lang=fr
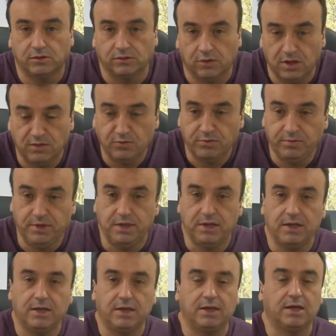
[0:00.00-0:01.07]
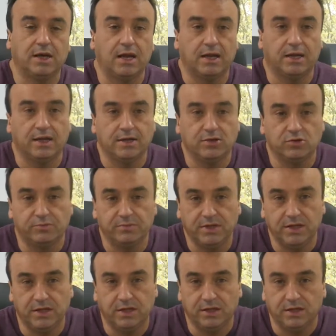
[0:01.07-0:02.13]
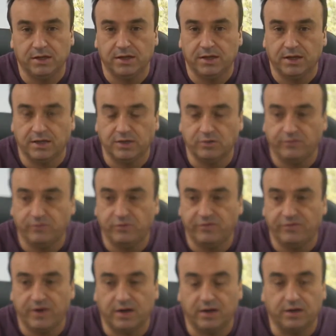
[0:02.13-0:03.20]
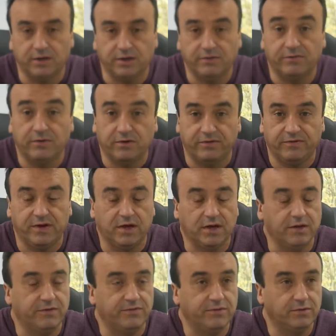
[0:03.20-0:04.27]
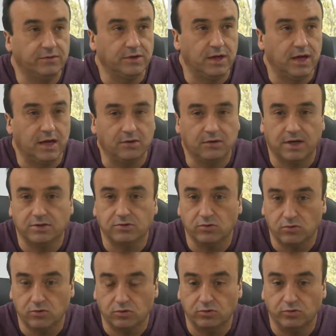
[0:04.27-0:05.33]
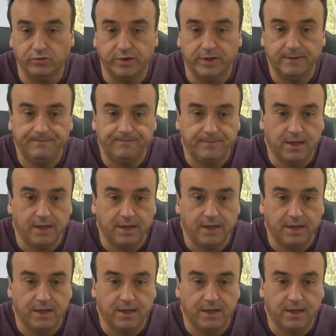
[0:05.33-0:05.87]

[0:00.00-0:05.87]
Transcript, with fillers: l'immobilier à laquelle ils ont mis euh, ils ont voulu faire ils veulent faire ils font de la location courte durée